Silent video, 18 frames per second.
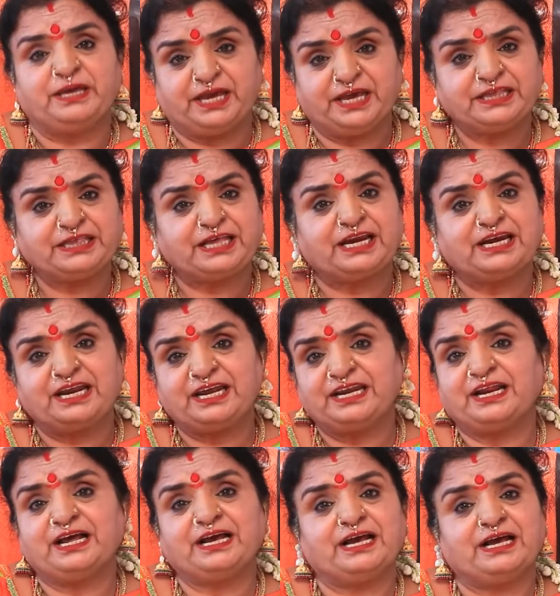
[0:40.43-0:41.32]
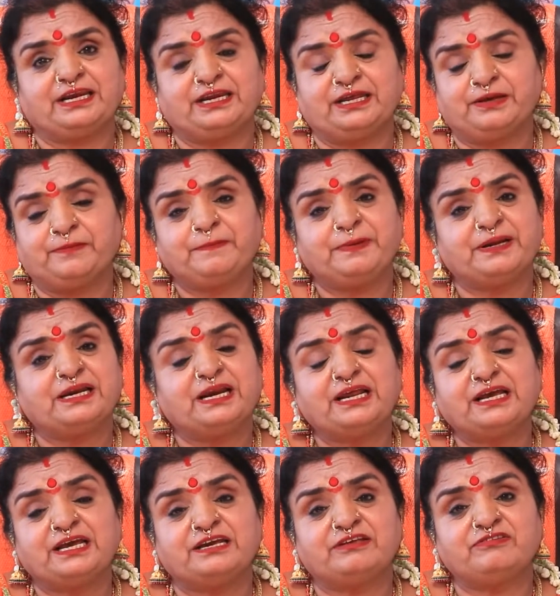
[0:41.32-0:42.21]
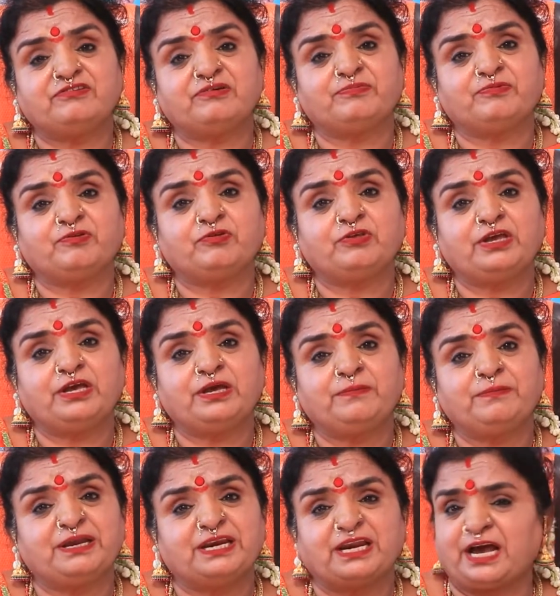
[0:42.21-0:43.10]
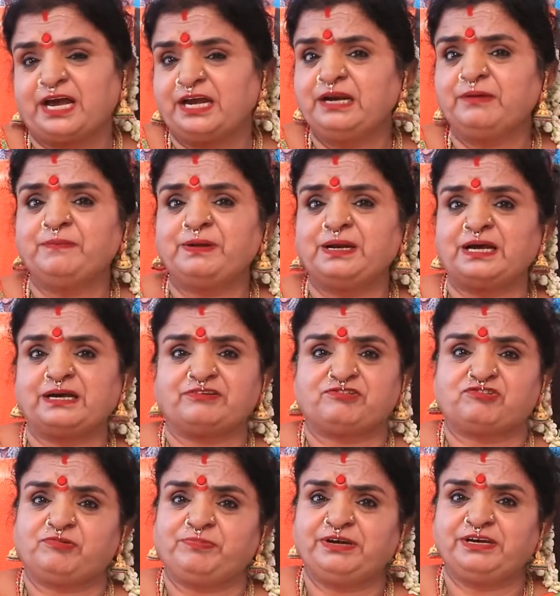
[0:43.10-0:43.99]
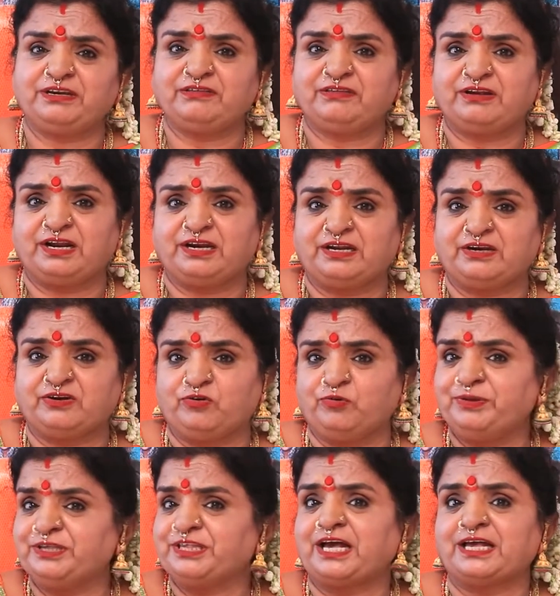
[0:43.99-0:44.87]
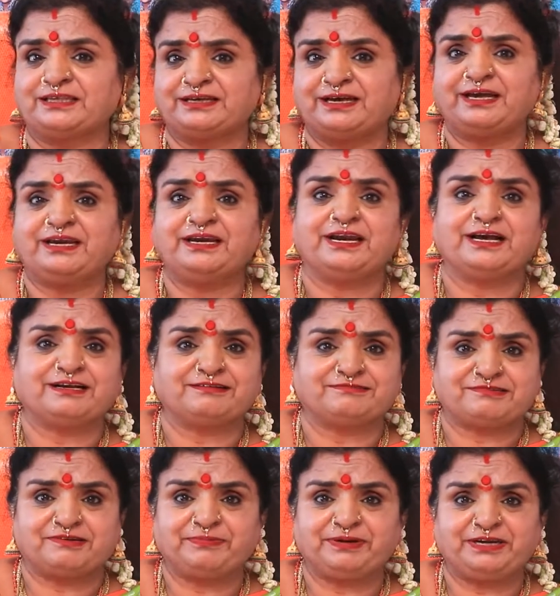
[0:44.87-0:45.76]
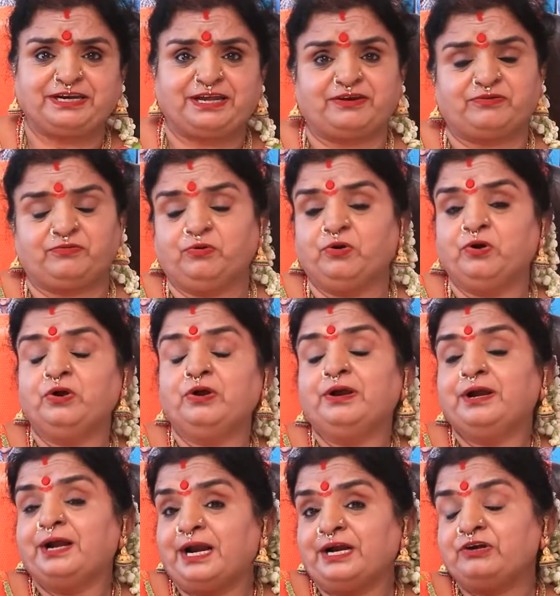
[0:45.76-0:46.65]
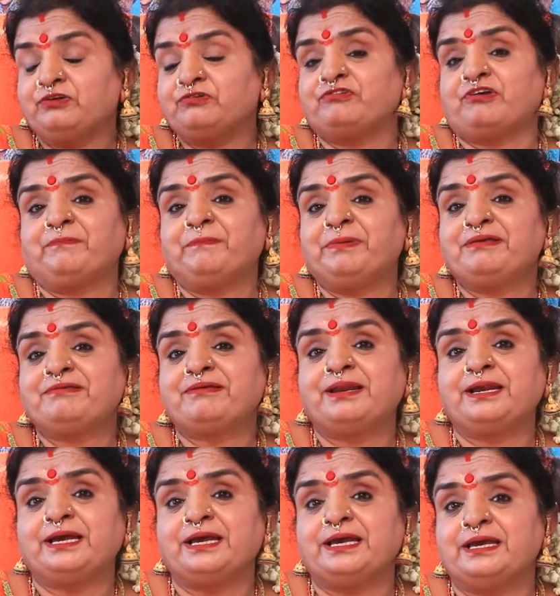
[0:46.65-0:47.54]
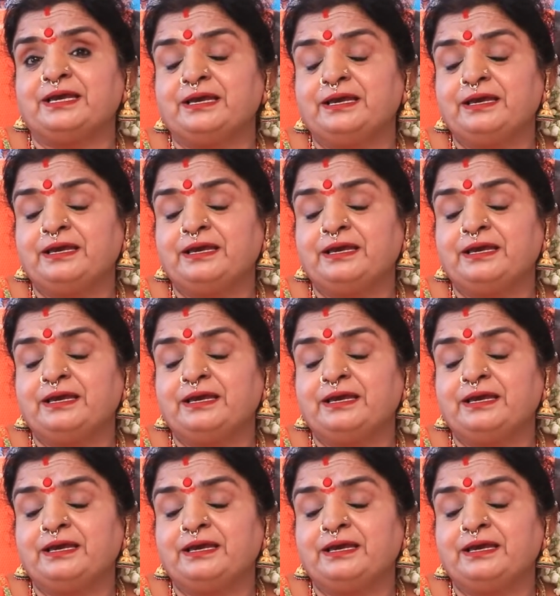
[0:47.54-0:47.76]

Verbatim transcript: ఏ తల్లైనా కానీ పిల్లలకి ఏం చెప్తుంది మీ నాయనమ్మ ఇలా కష్టపెట్టిందిరా నన్ను మీ తాతగారు ఇలా కష్టపెట్టారు అంటూ చెప్పేసరికి